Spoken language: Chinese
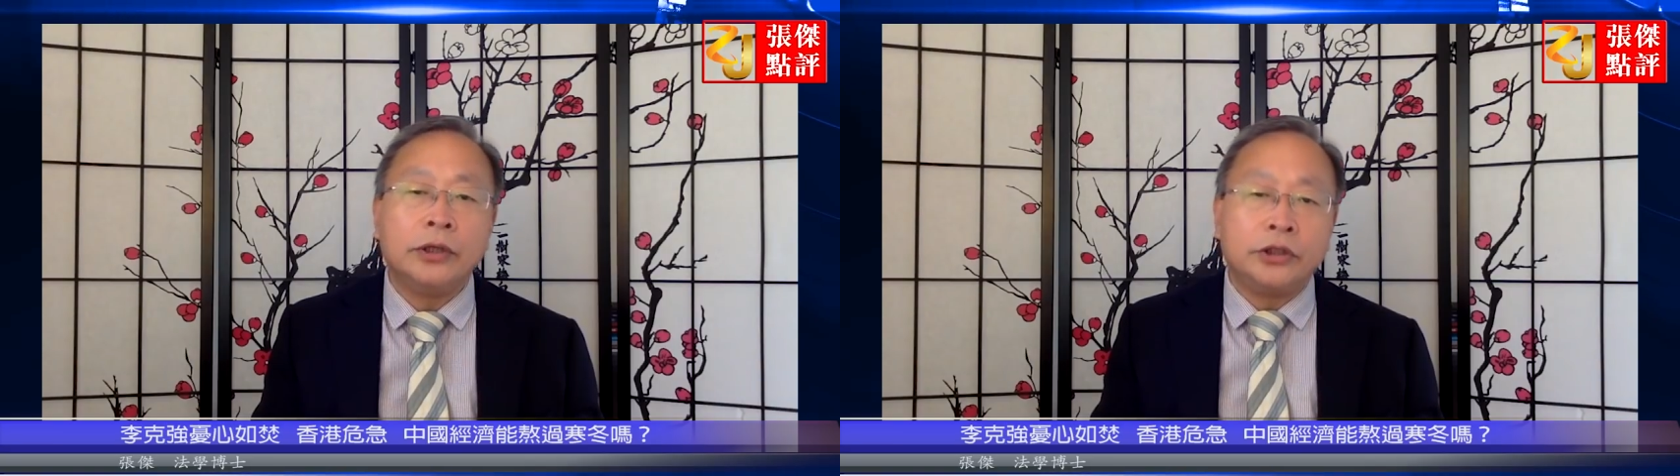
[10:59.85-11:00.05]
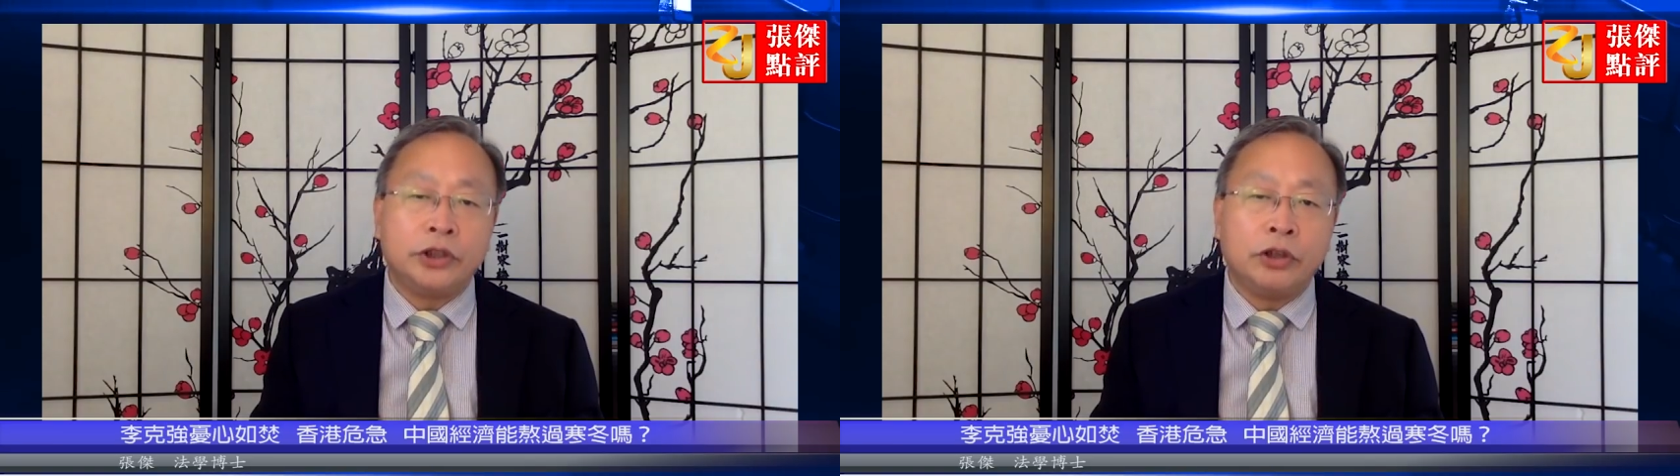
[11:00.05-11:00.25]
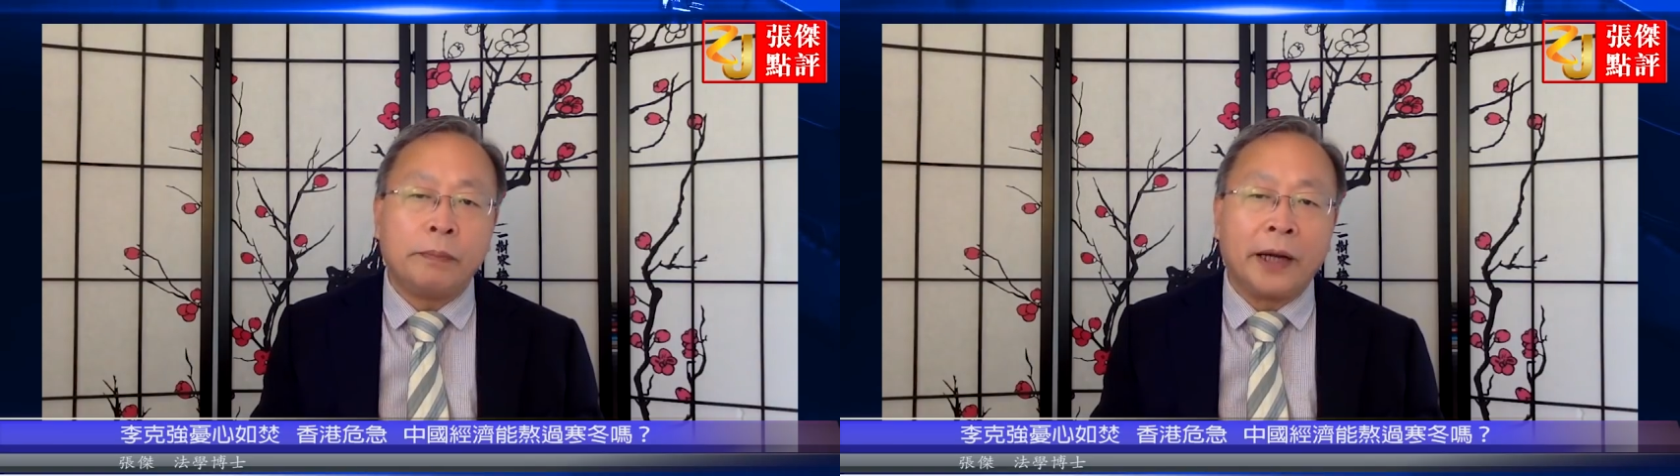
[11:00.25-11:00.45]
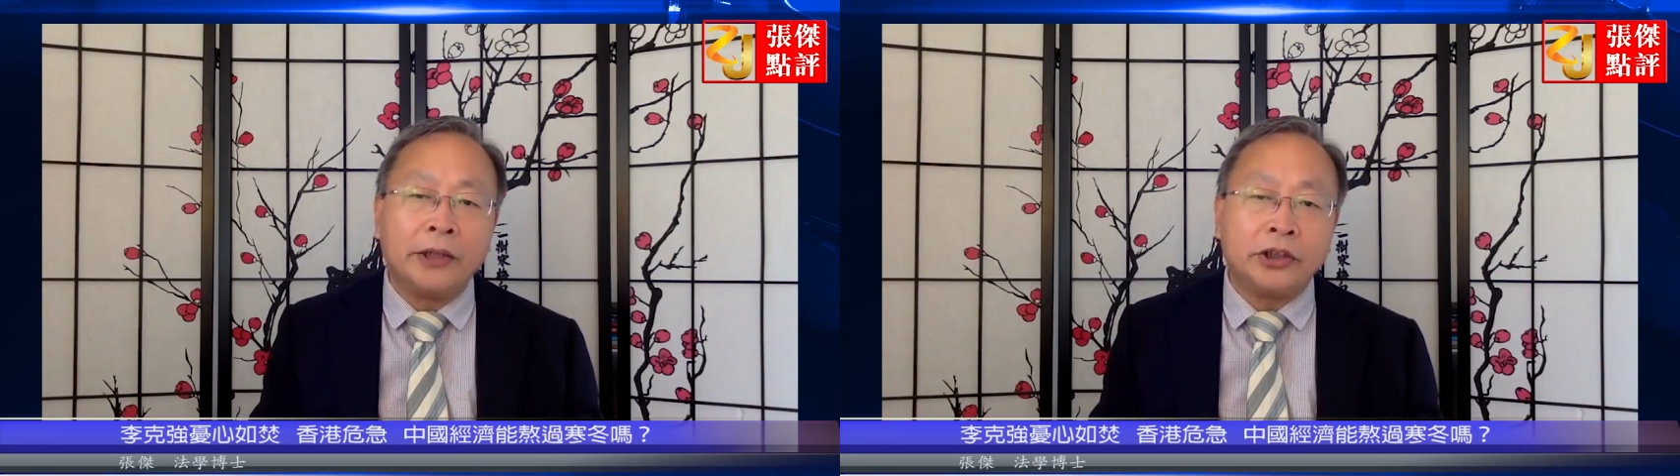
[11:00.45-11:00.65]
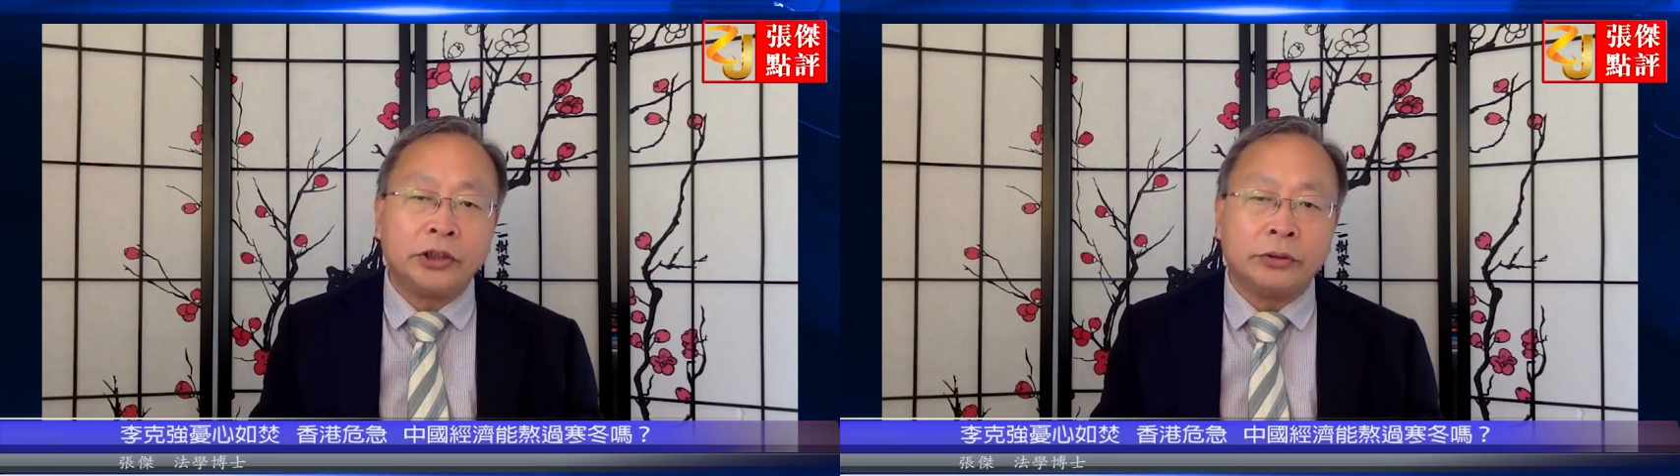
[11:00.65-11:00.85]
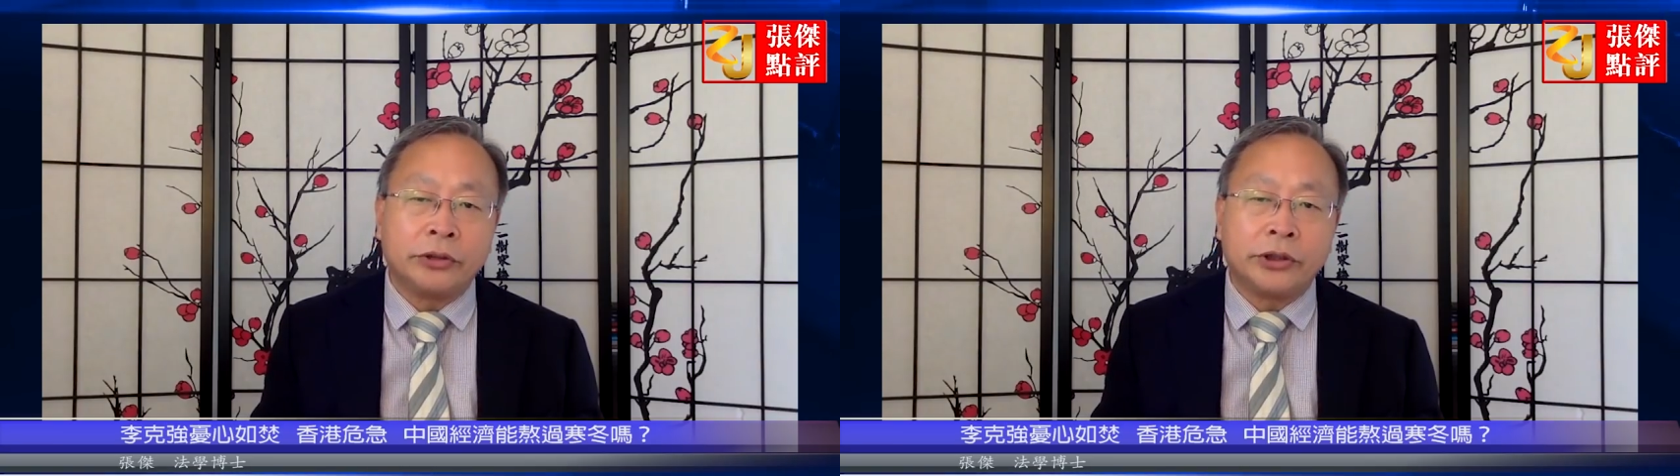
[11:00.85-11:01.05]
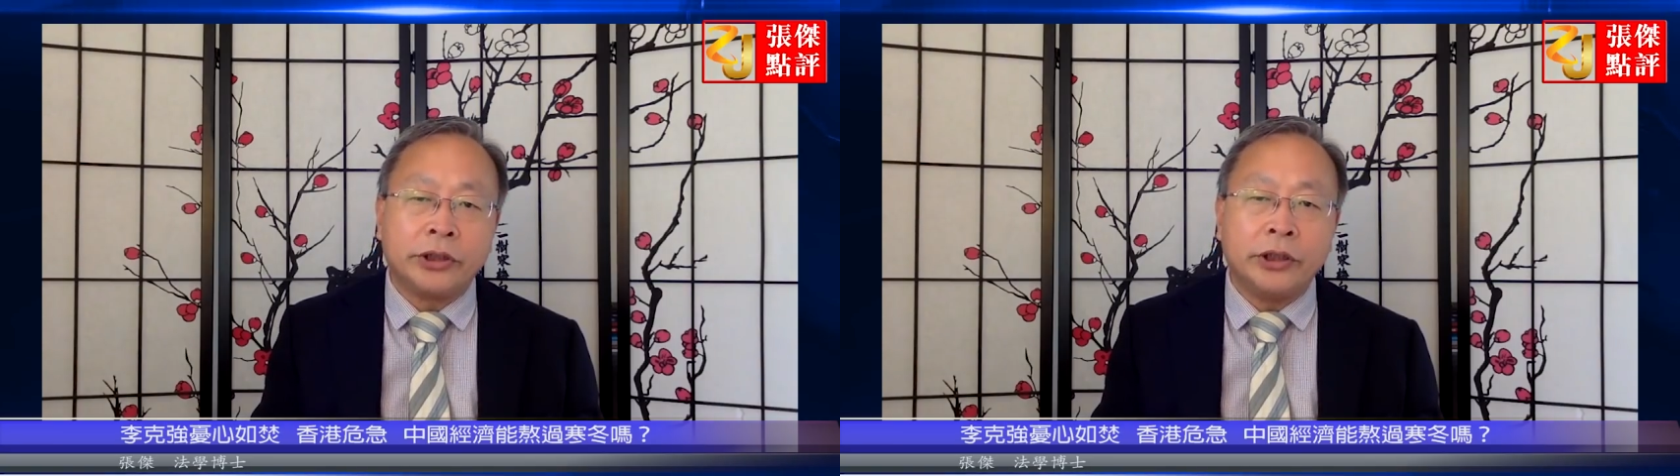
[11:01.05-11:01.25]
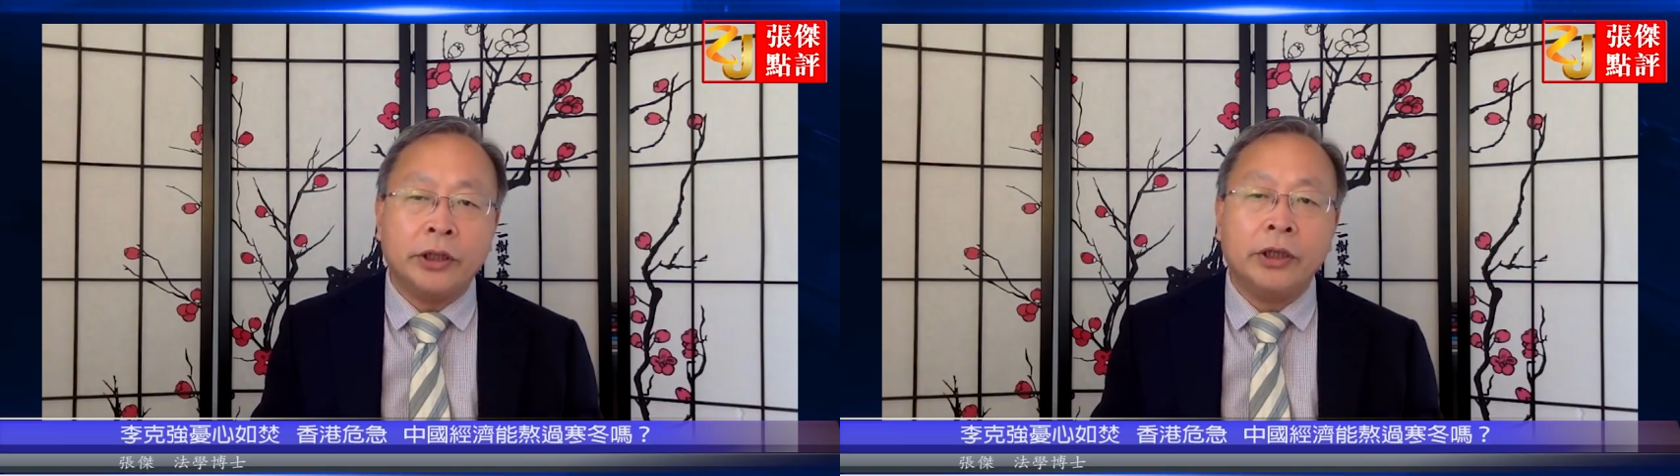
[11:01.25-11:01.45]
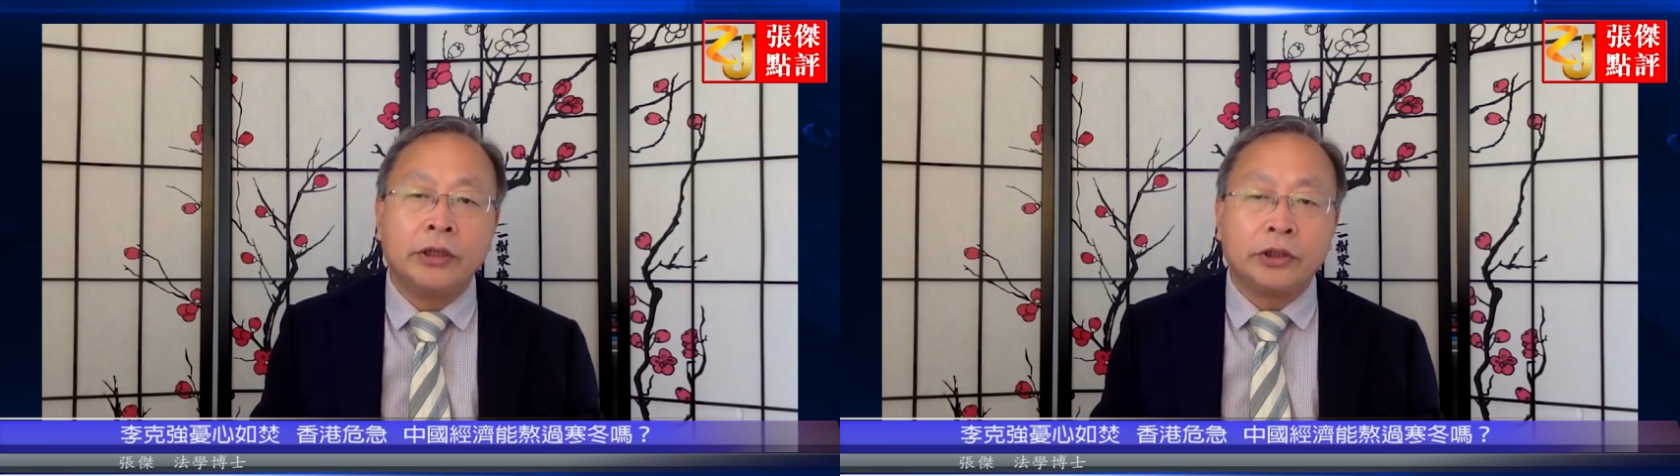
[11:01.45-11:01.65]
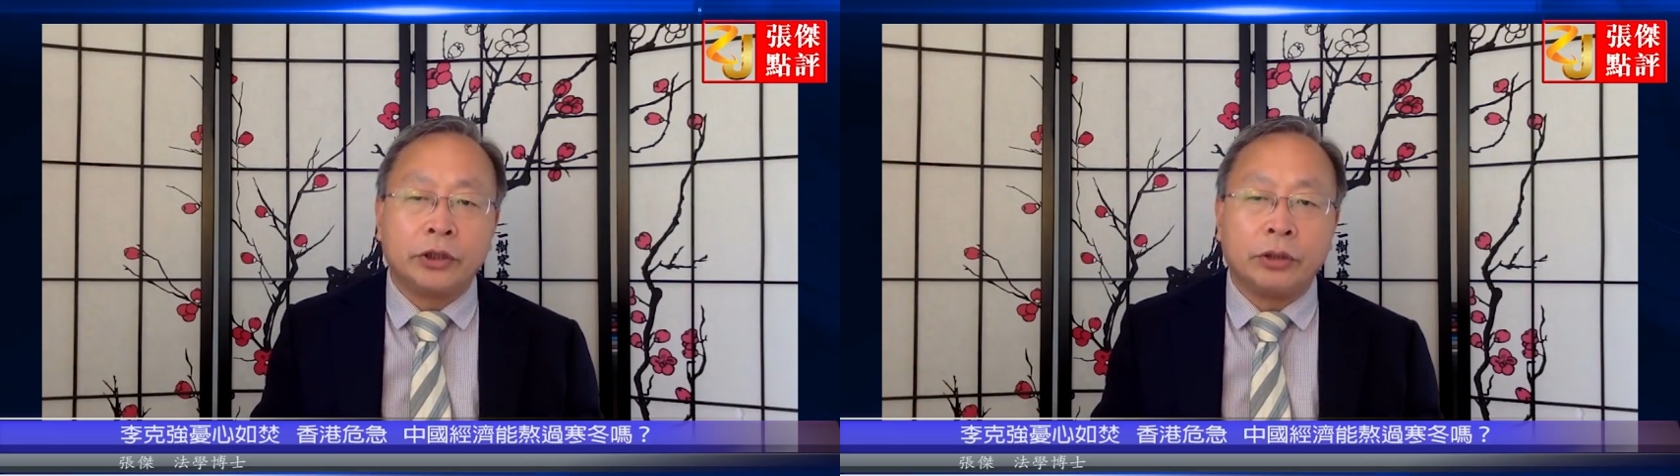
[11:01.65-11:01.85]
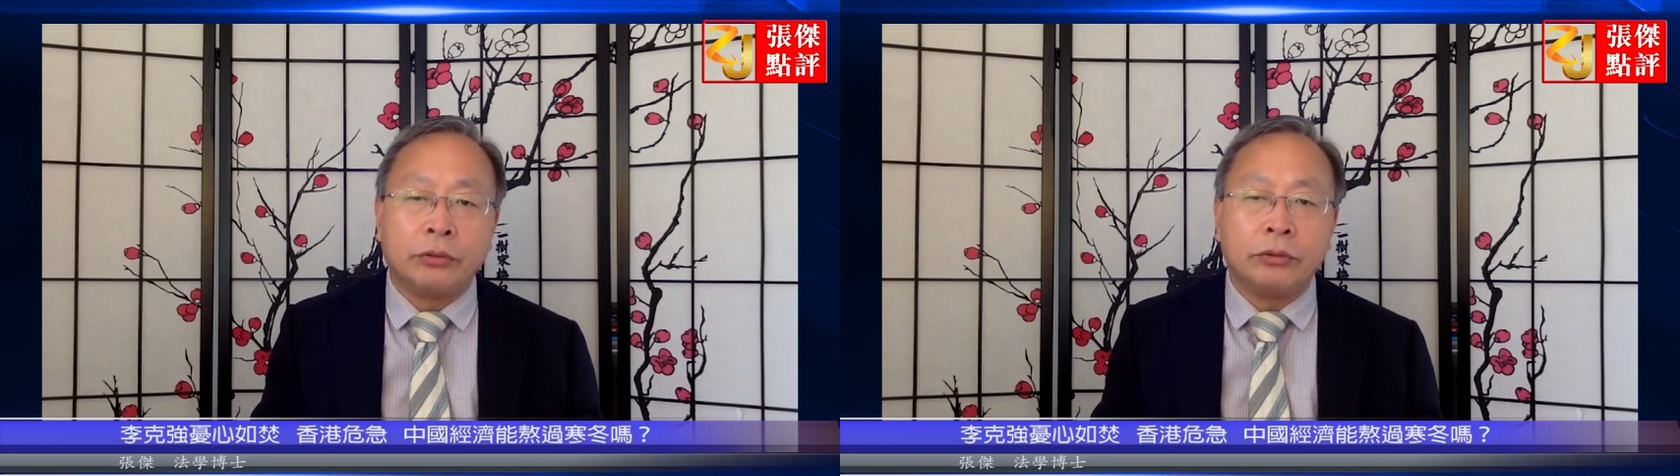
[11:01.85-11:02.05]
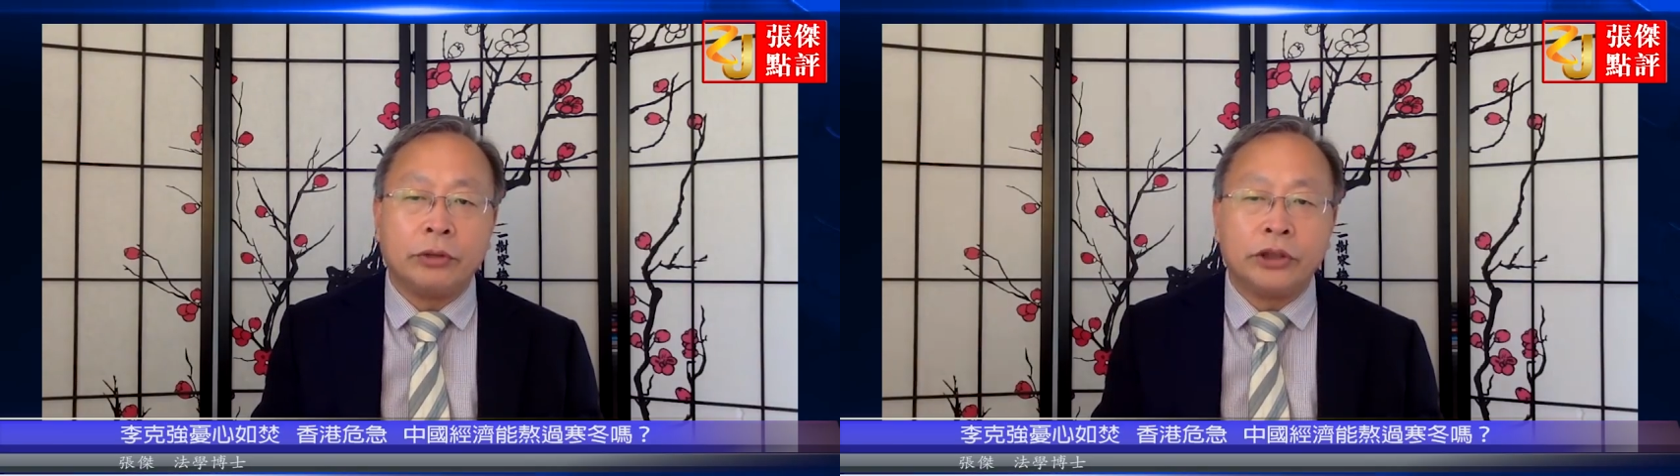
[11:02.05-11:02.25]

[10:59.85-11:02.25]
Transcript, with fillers: 九百九十亿是通过